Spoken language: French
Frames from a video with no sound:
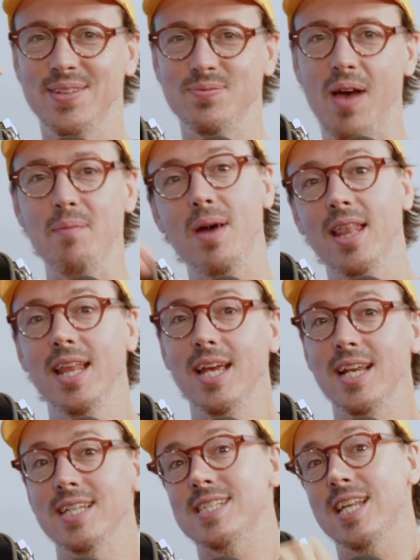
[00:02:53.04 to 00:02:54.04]
à ma
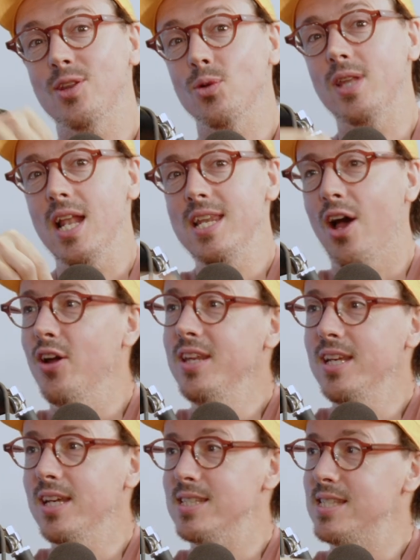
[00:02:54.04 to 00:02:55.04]
c'est tout le temps de
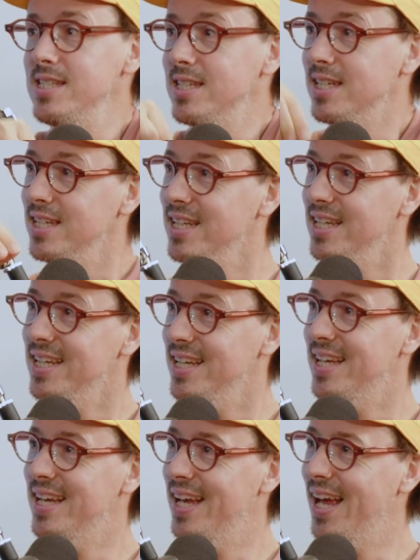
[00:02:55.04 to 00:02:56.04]
l'ironie ici.
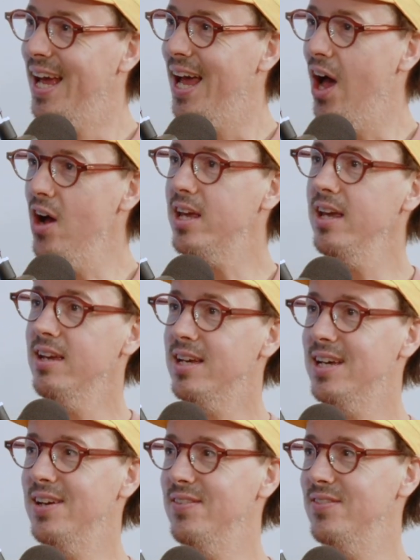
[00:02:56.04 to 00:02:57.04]
OK. On
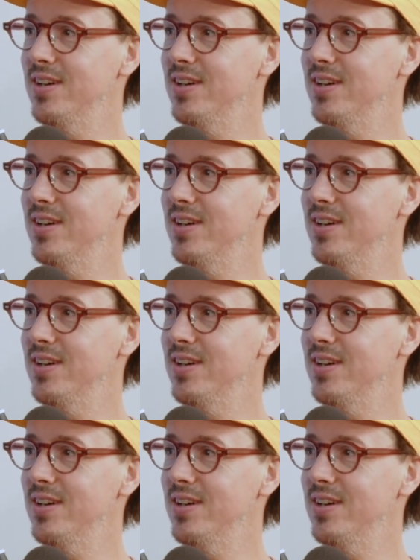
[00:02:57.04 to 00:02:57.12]
va-tu le